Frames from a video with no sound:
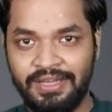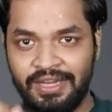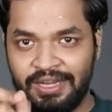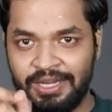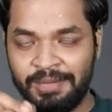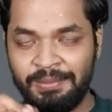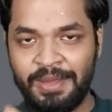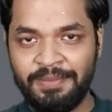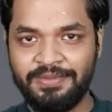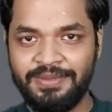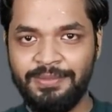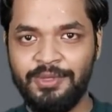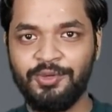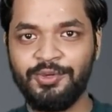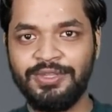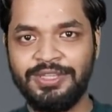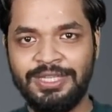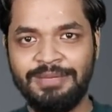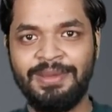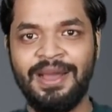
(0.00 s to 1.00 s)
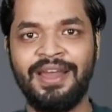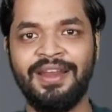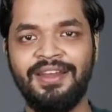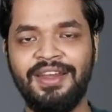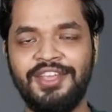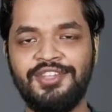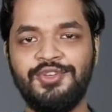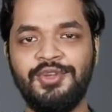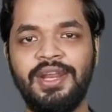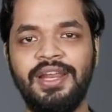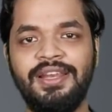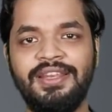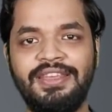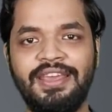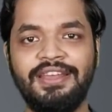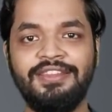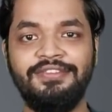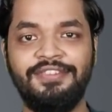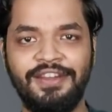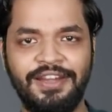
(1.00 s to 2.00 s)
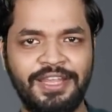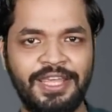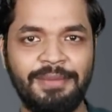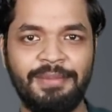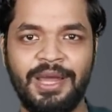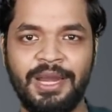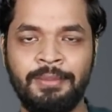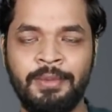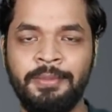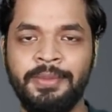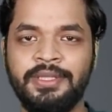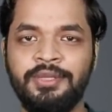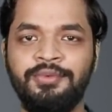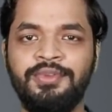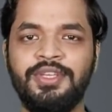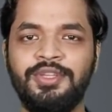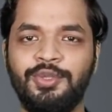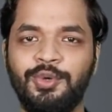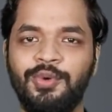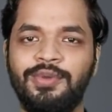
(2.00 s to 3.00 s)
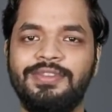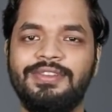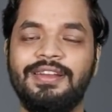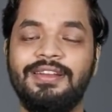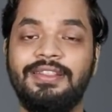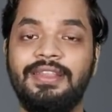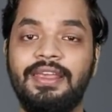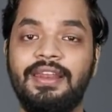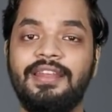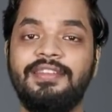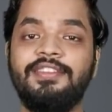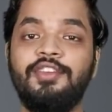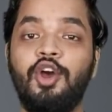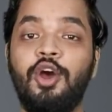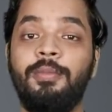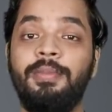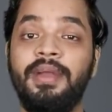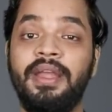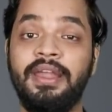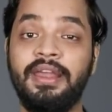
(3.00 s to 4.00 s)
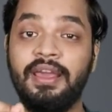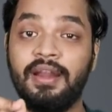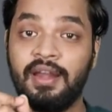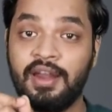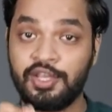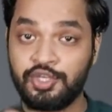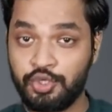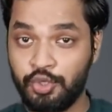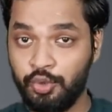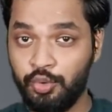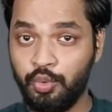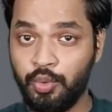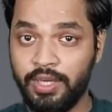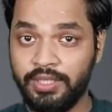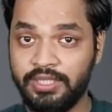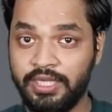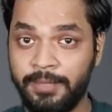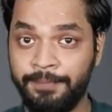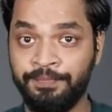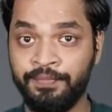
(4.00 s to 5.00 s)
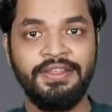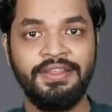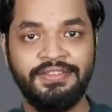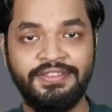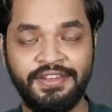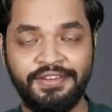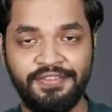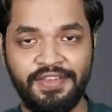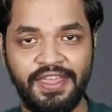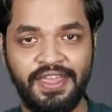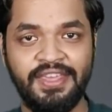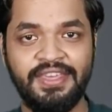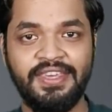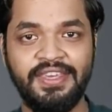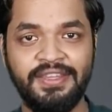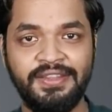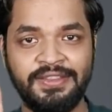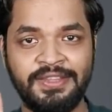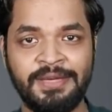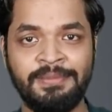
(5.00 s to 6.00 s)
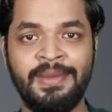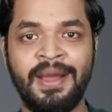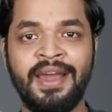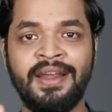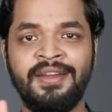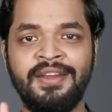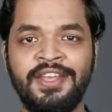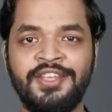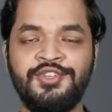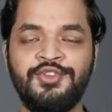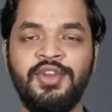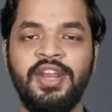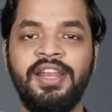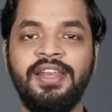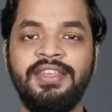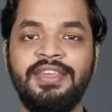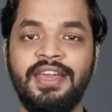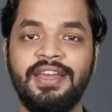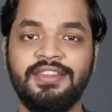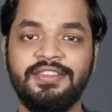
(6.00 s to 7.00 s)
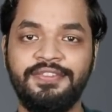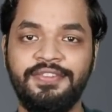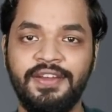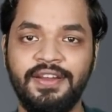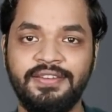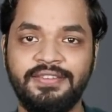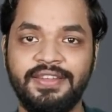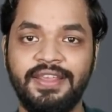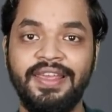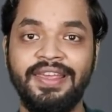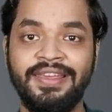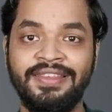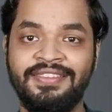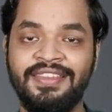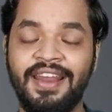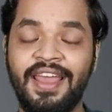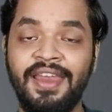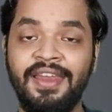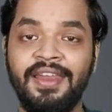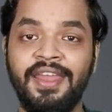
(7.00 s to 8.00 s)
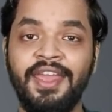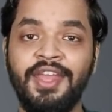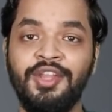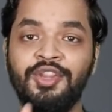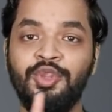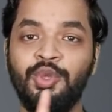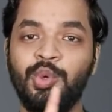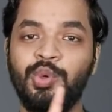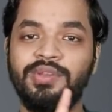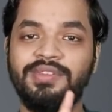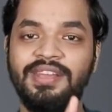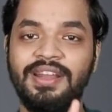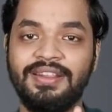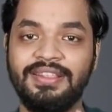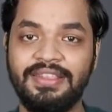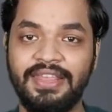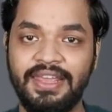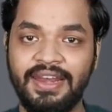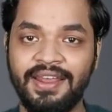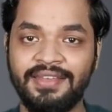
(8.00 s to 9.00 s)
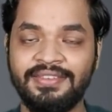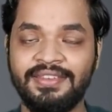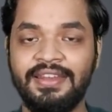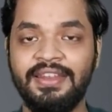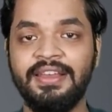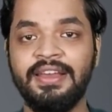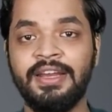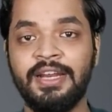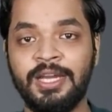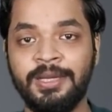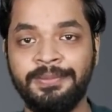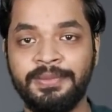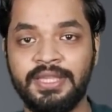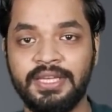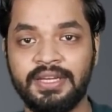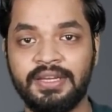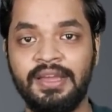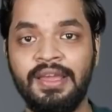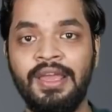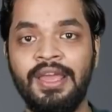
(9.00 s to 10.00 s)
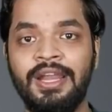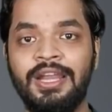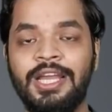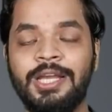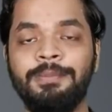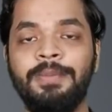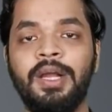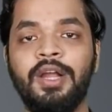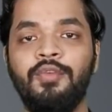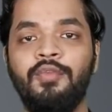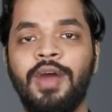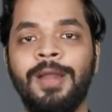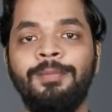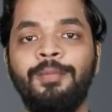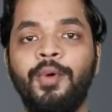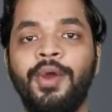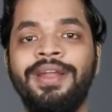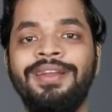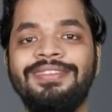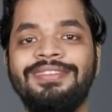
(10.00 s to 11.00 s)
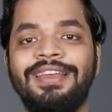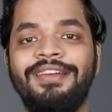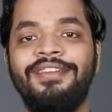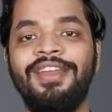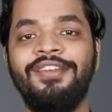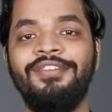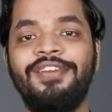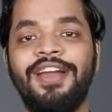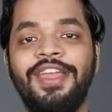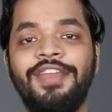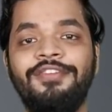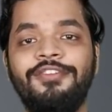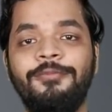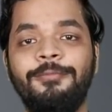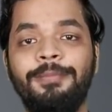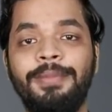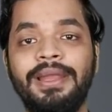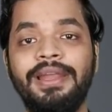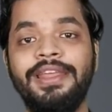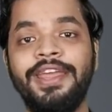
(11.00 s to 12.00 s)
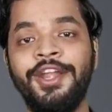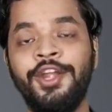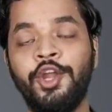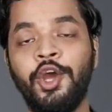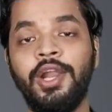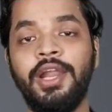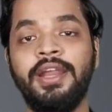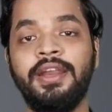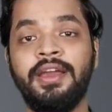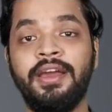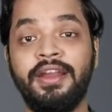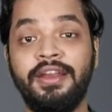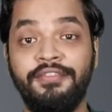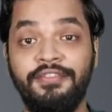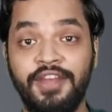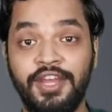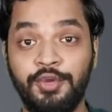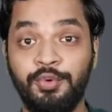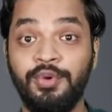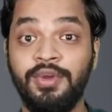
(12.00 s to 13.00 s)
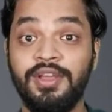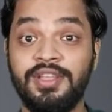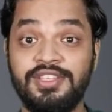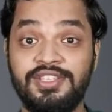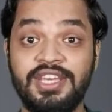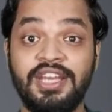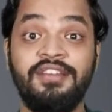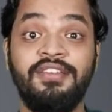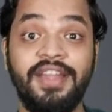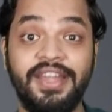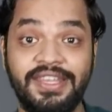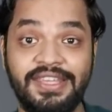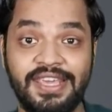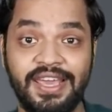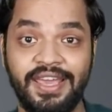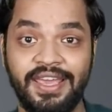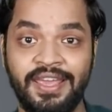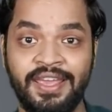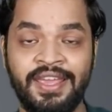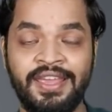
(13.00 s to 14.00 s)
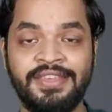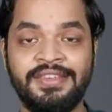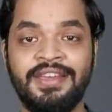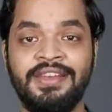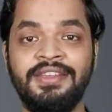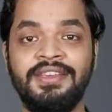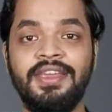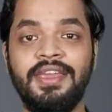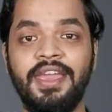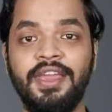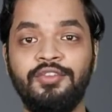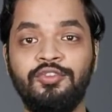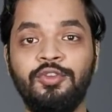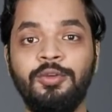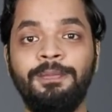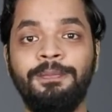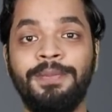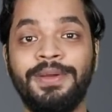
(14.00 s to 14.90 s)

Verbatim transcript: अगर मैं आप सभी को तमार नेचुरल गैस फील्ड के बारे में बताऊं ये 2013 से ऑपरेट करना शुरू हुआ था सिर्फ एक ही तमार नेचुरल गैस फील्ड से इसराइल ने 2013 से लेकर अब तक लगभग 1.75 बिलियन डॉलर का रेवेन्यू जनरेट किया है यानी कि एक